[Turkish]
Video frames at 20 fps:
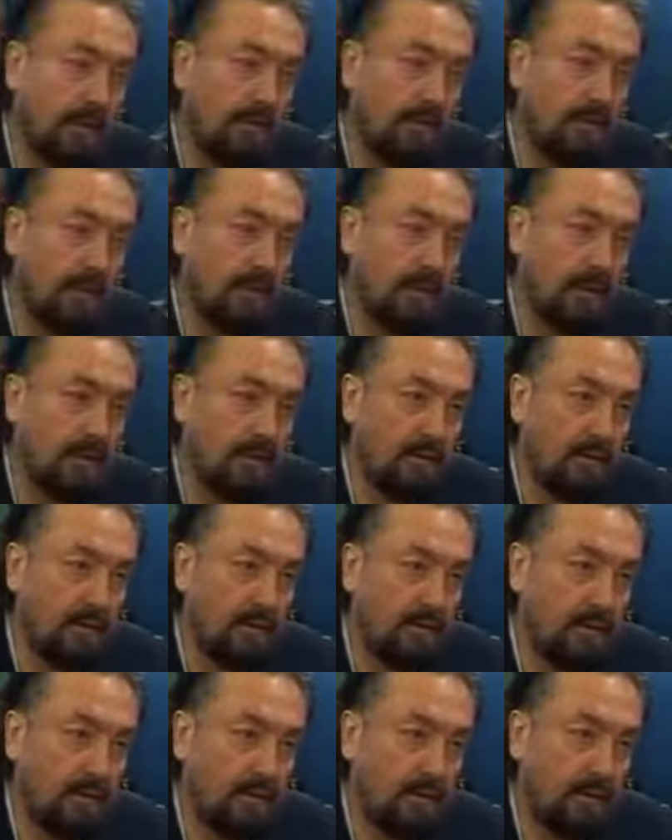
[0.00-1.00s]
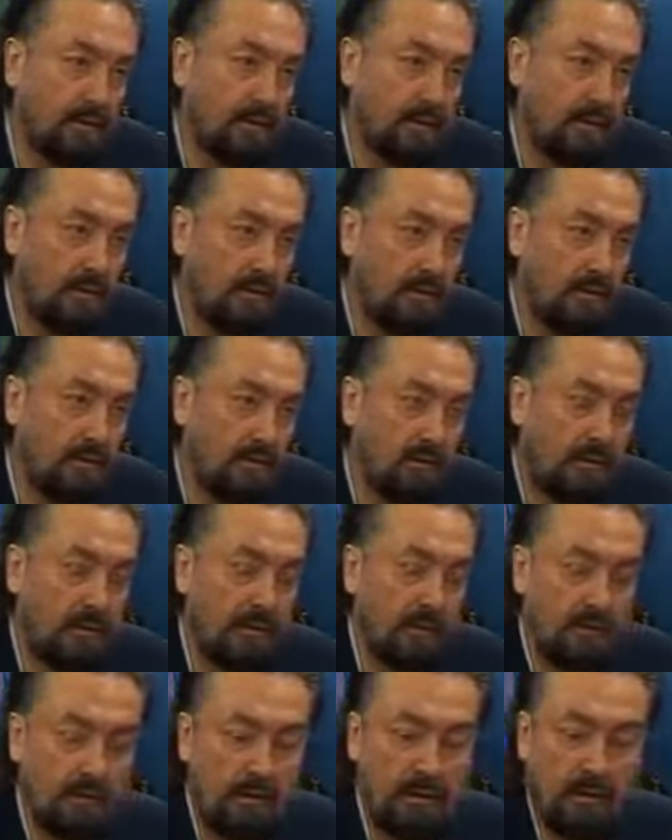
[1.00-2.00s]
milleti sıkar.
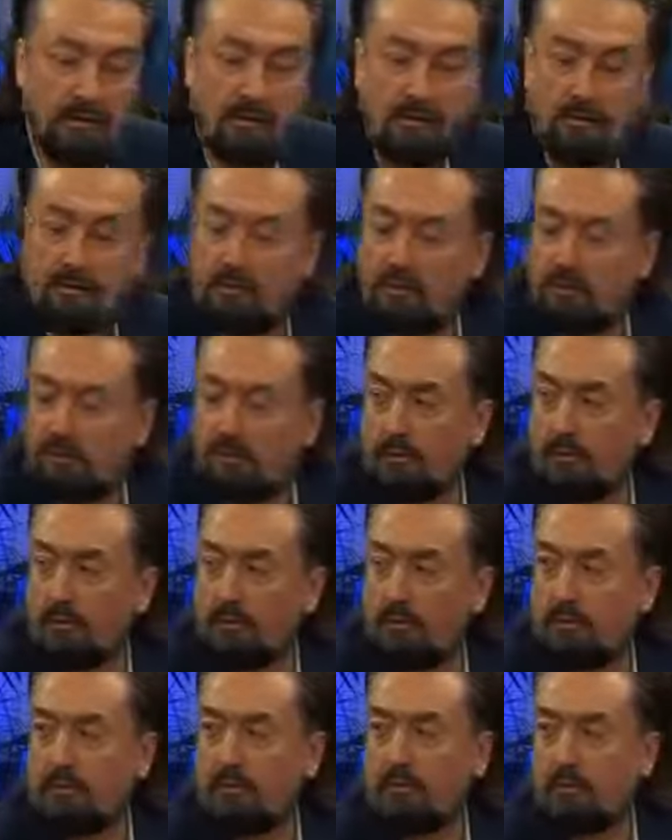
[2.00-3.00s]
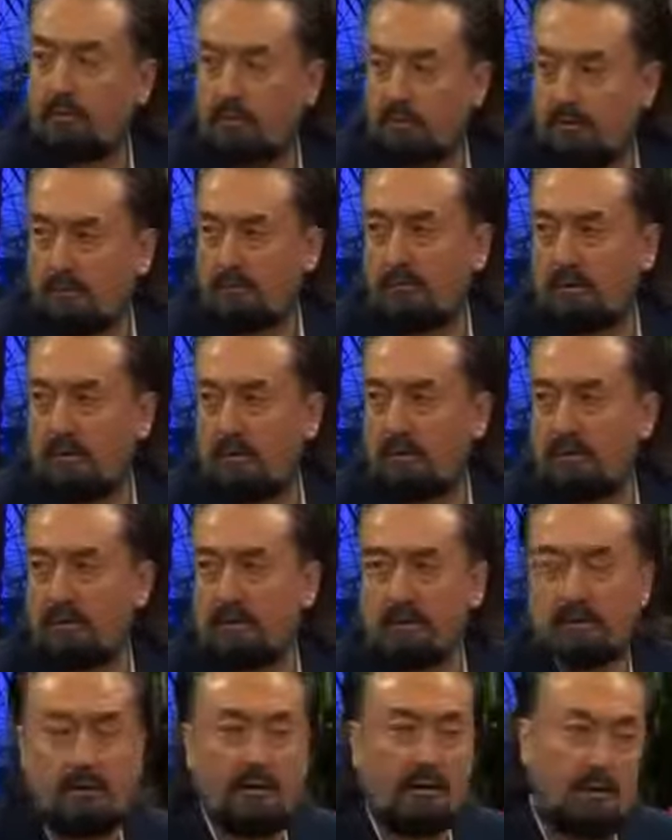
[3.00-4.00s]
Millet neyin ne olduğunu biliyor ve
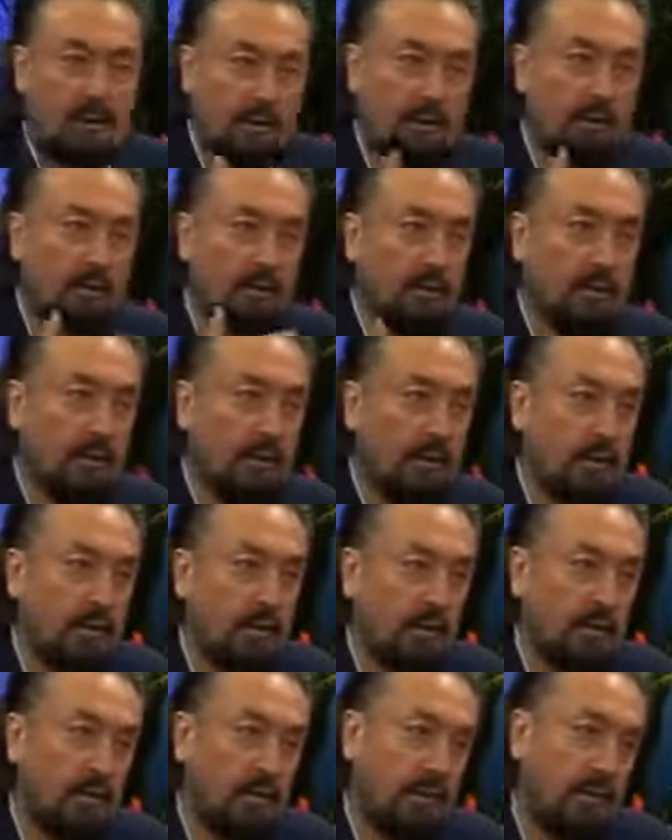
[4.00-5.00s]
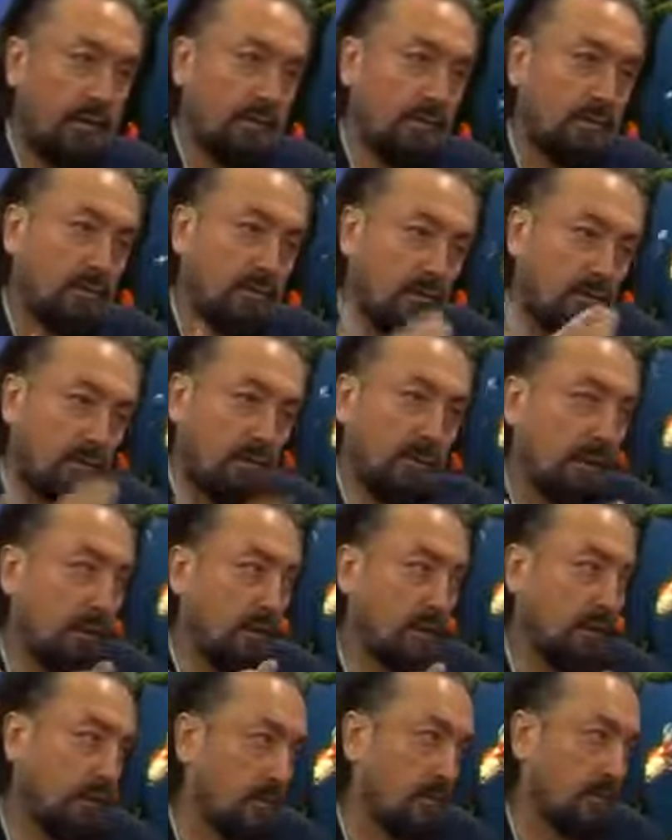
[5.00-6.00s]
anladılar, anlıyorlar da. Yani oturup
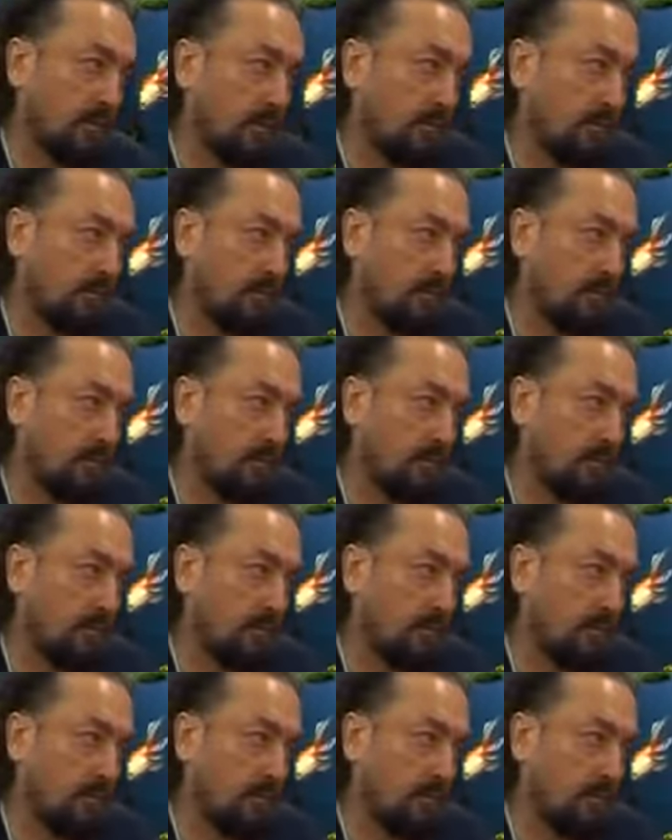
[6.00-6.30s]
milleti